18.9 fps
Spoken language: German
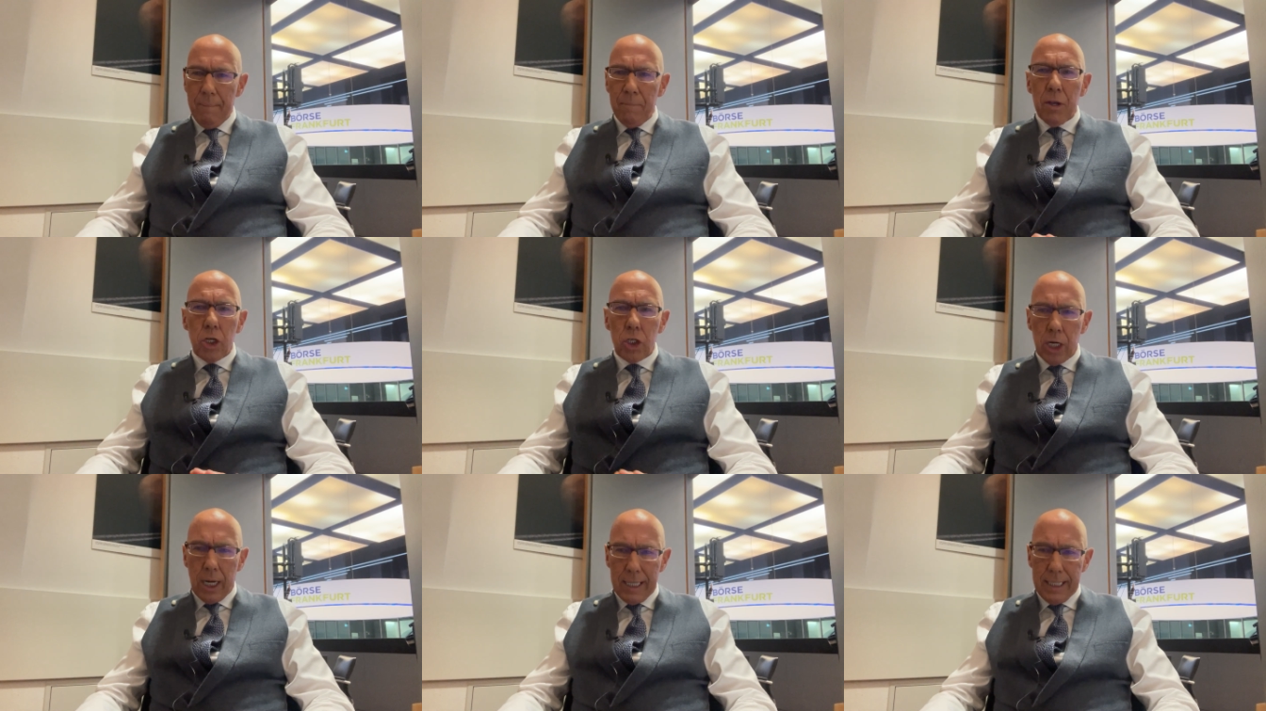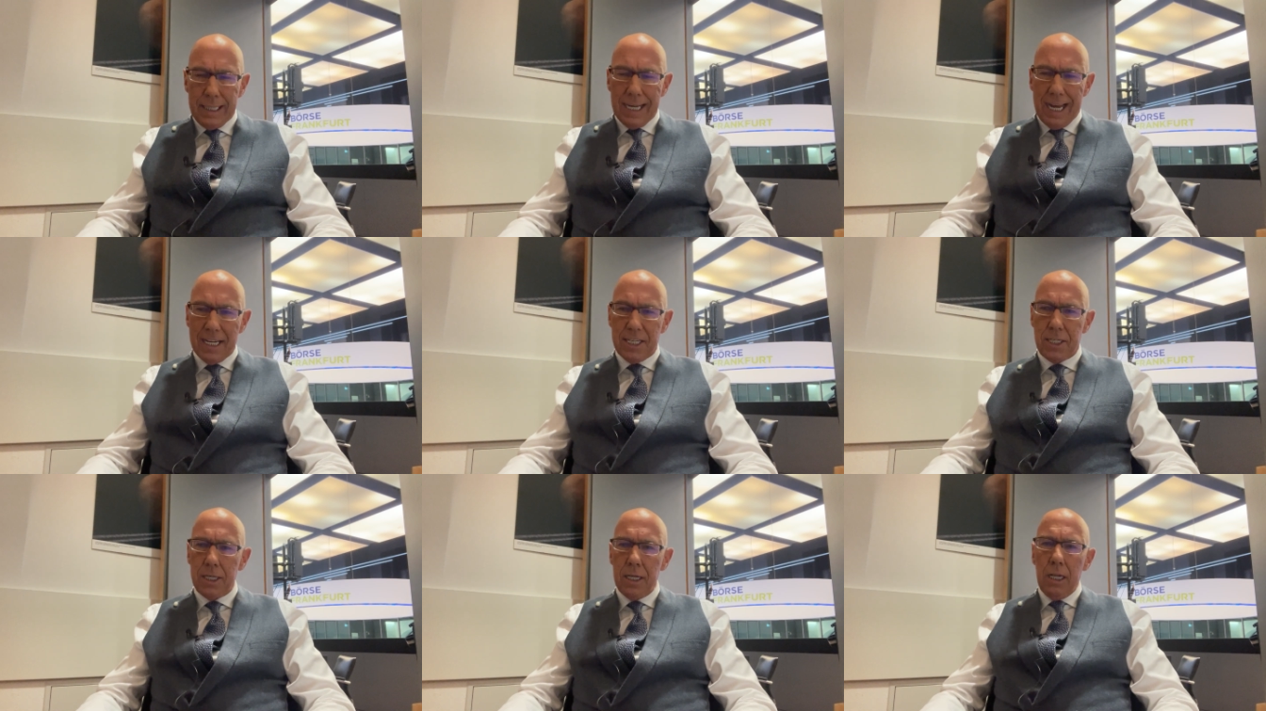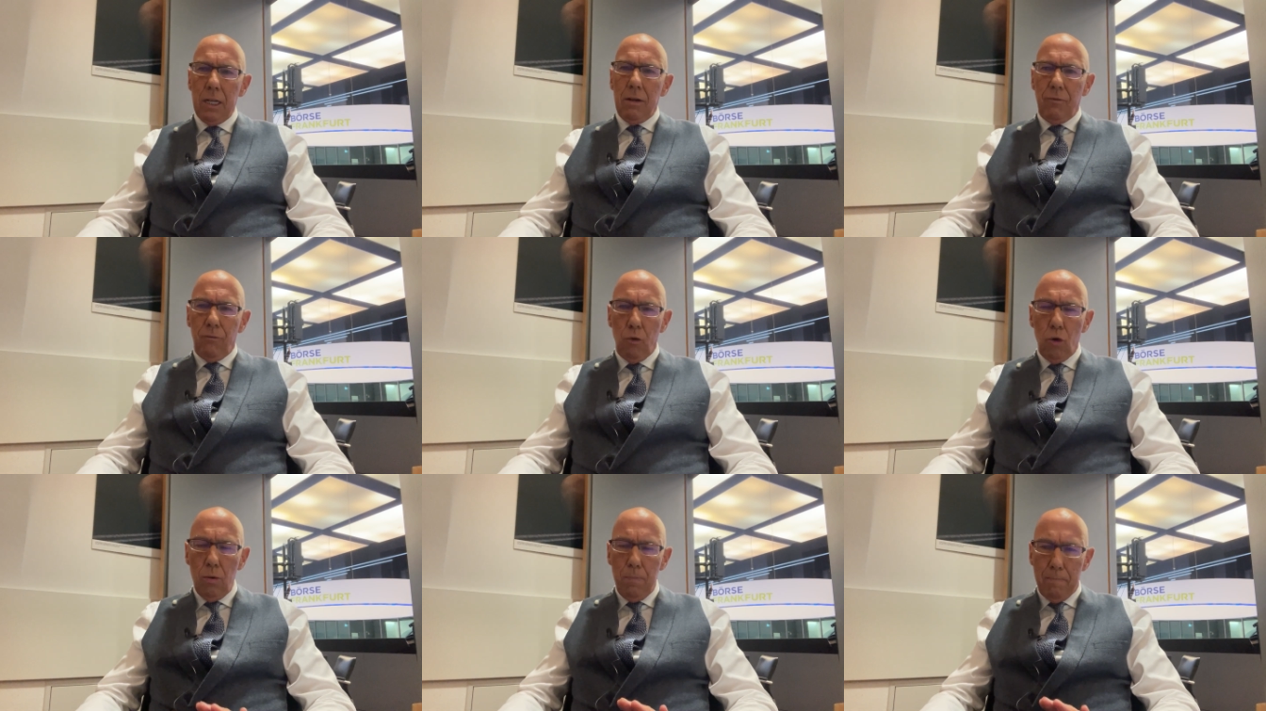scheint das
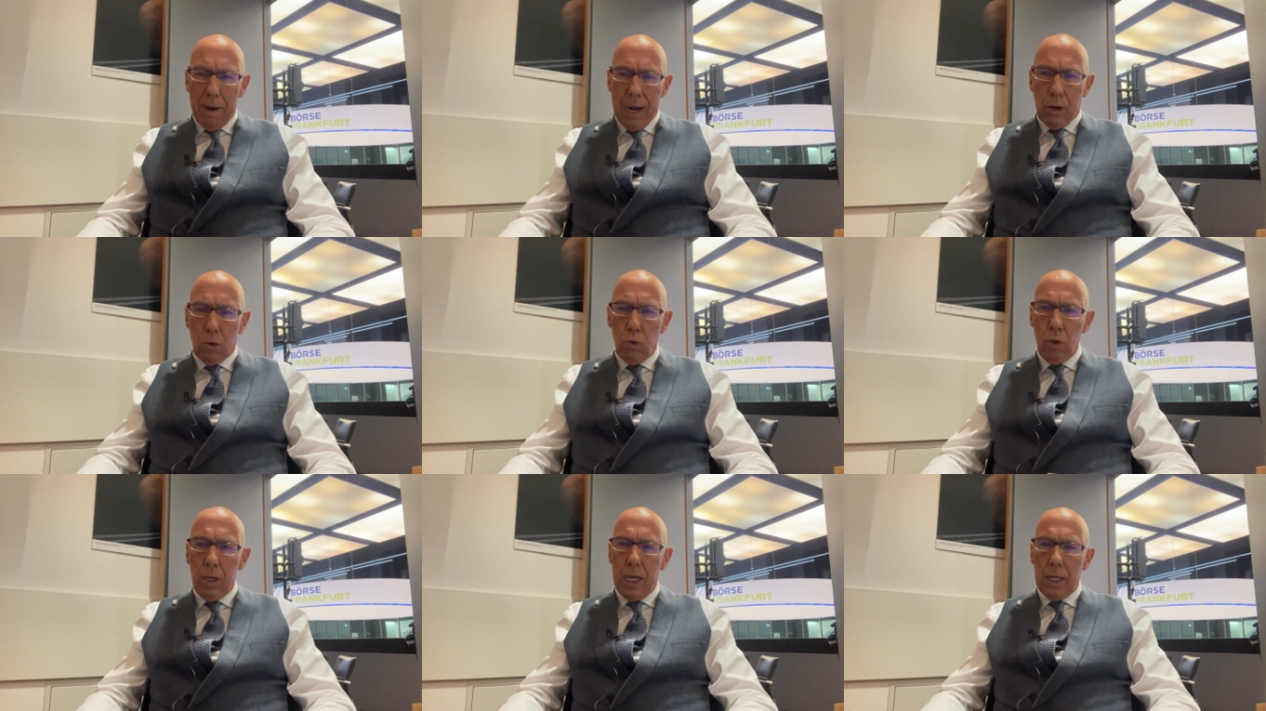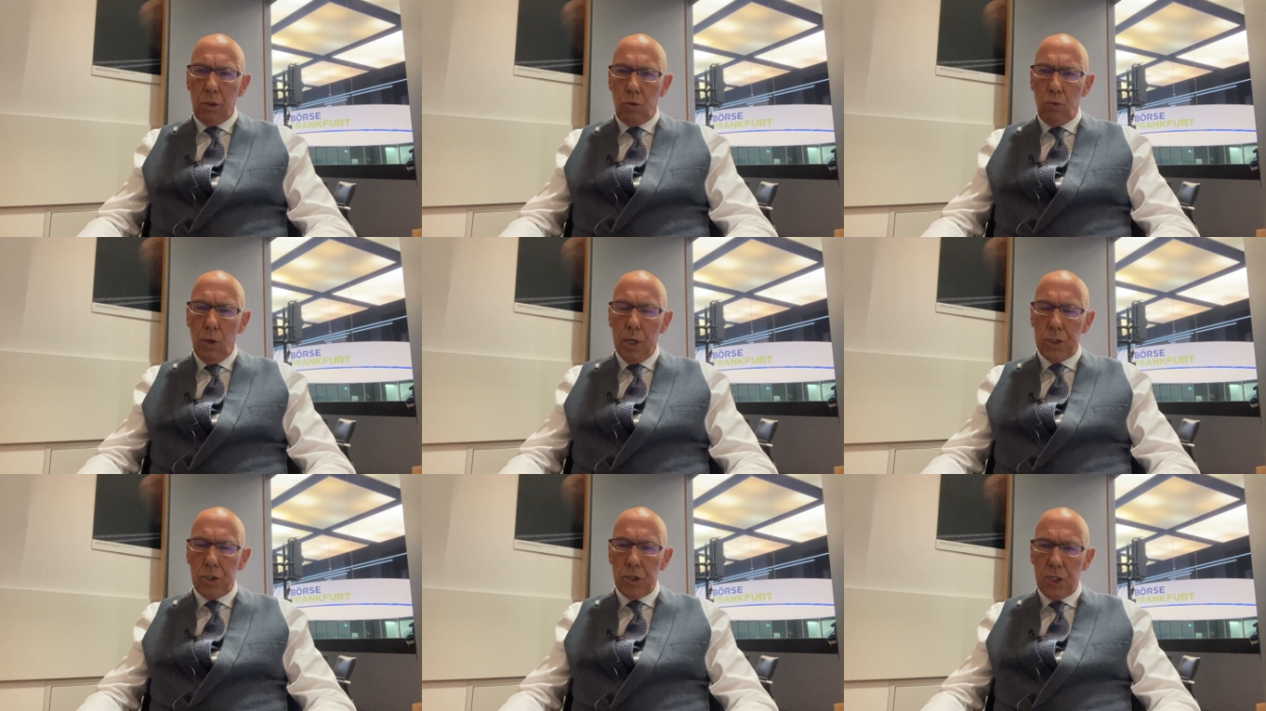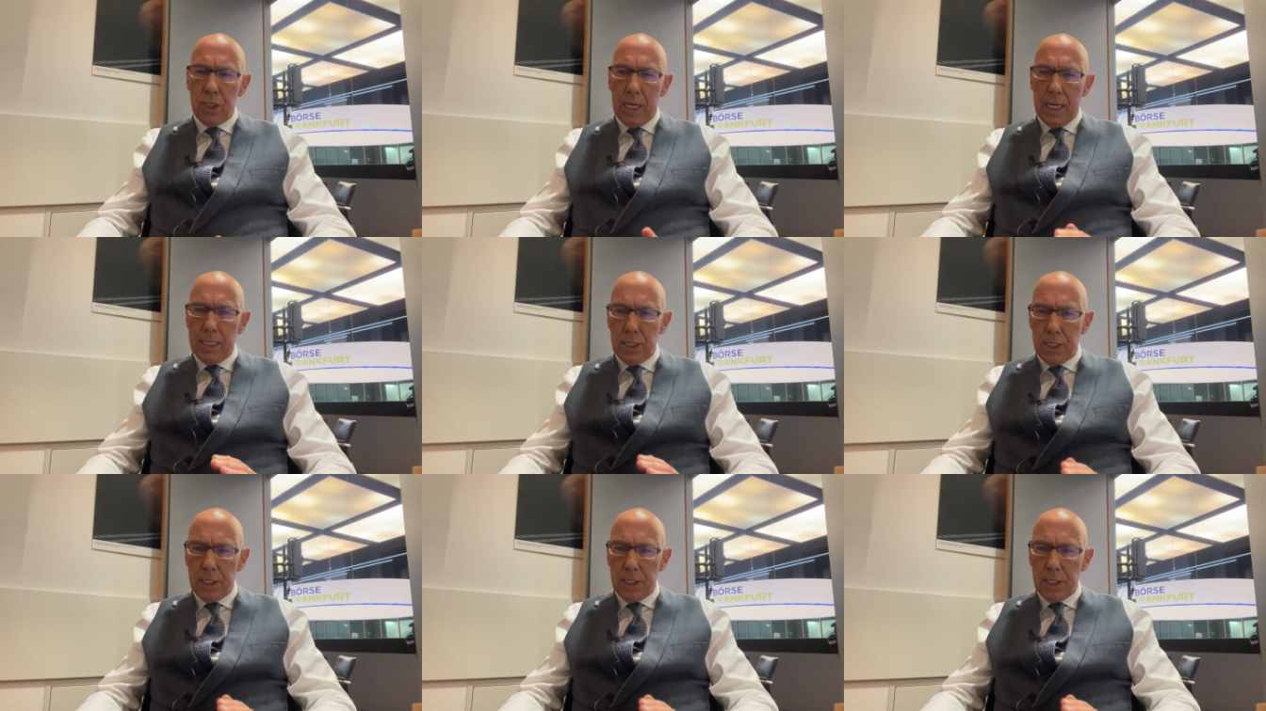wohl Makulatur zu sein.